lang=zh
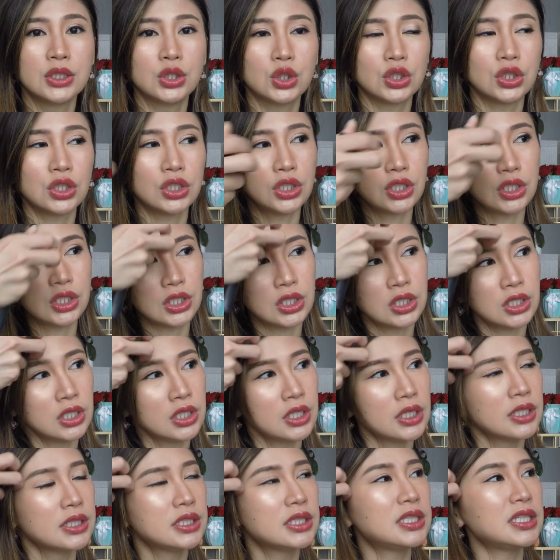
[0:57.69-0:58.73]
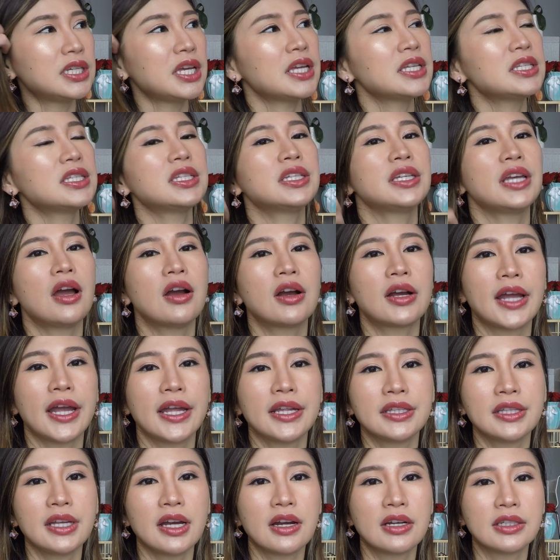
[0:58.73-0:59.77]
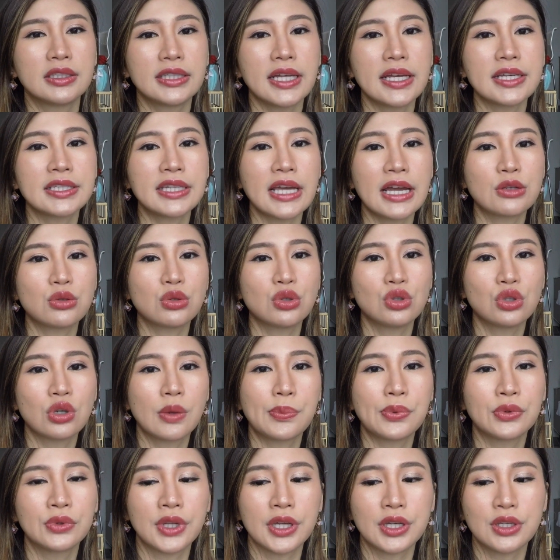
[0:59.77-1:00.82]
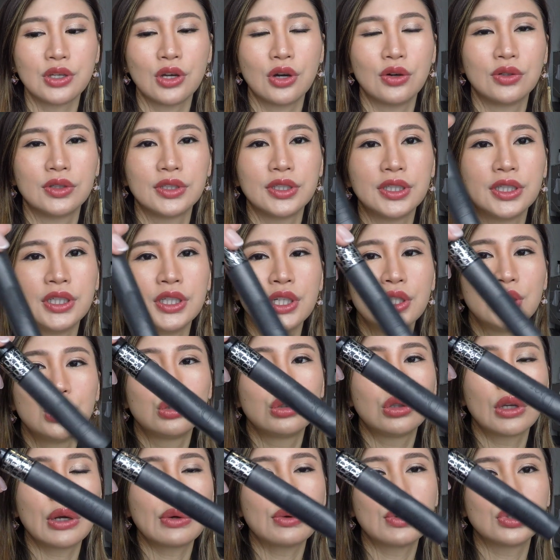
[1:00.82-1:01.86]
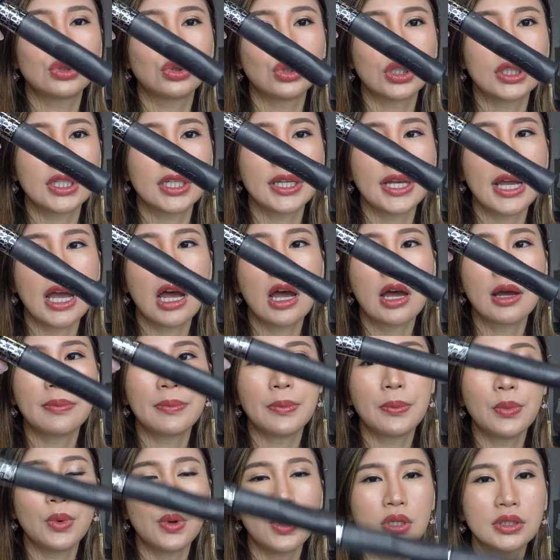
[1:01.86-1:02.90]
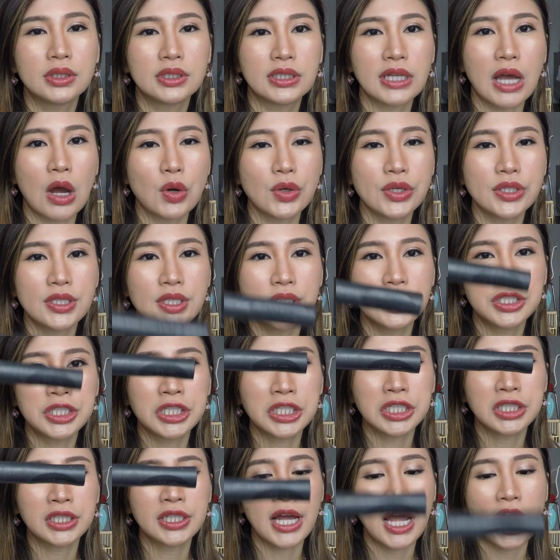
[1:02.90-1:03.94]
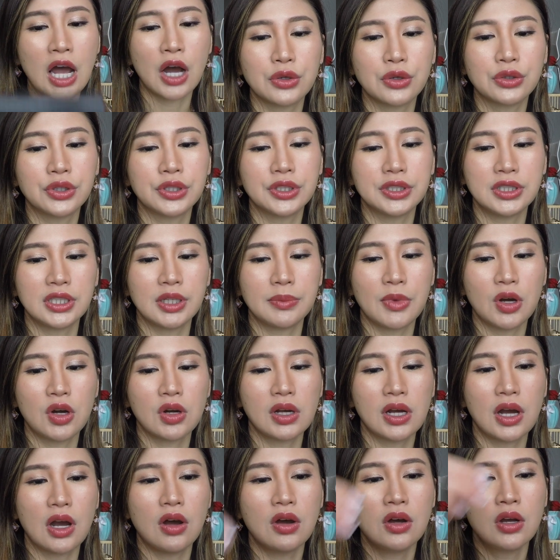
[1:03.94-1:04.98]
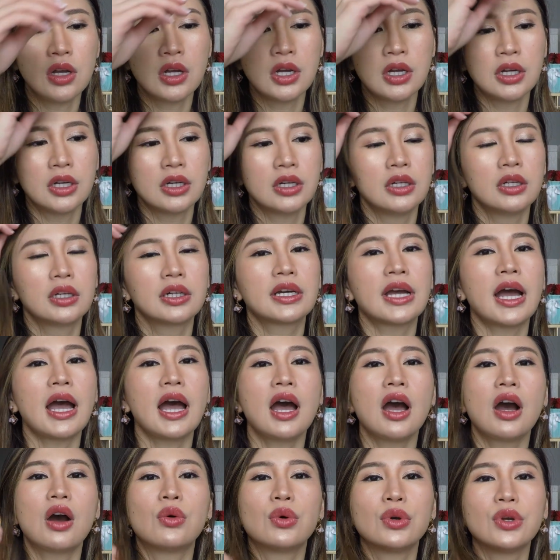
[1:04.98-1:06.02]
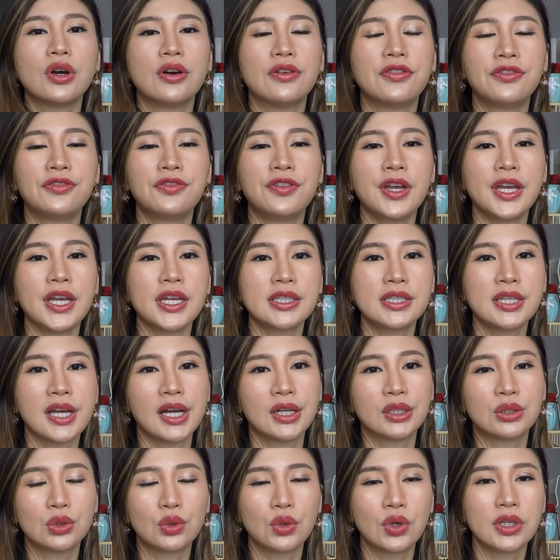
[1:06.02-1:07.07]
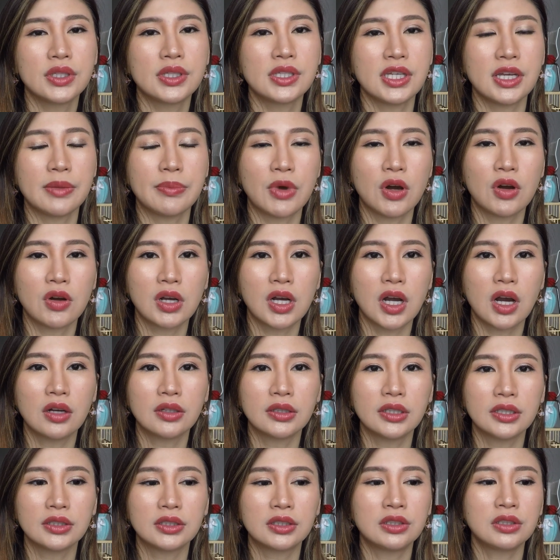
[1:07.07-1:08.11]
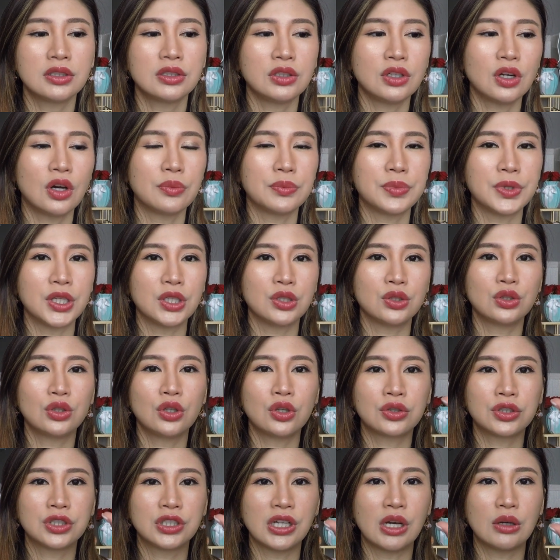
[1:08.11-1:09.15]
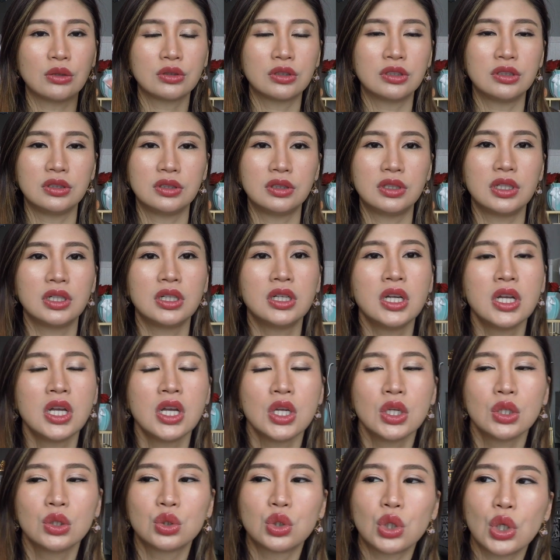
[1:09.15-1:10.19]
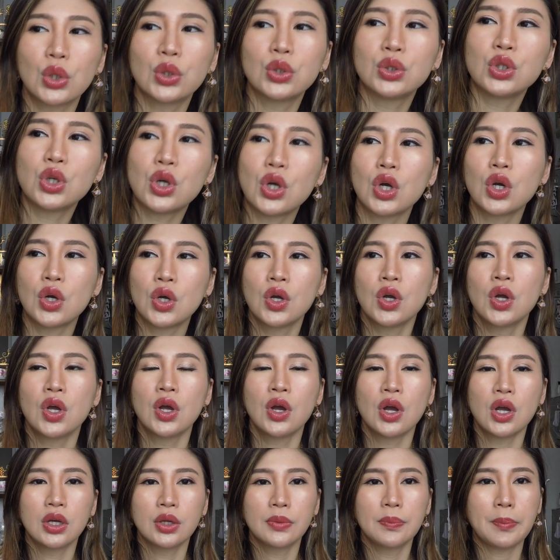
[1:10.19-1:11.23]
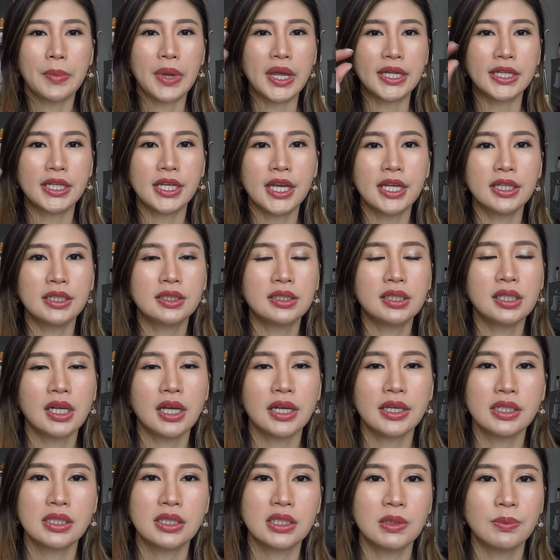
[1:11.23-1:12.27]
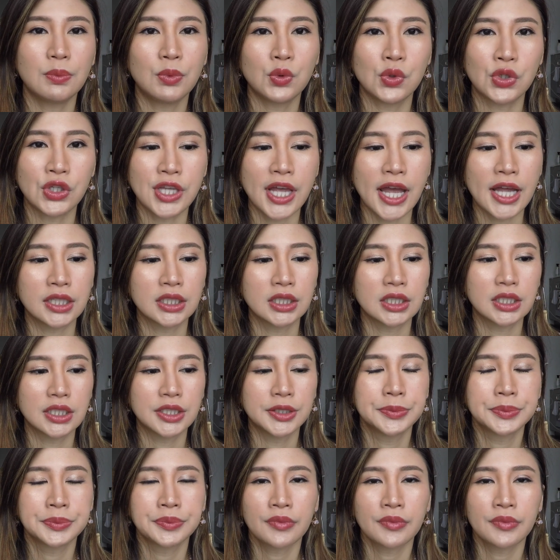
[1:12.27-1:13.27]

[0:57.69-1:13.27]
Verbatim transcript: 就是接近要干掉了，再下去就不能用了，所以我决定要找一支新的用的睫毛膏。刚好我有非常多睫毛膏的试用品，就那种小支的，所以我就每天测一支不一样的。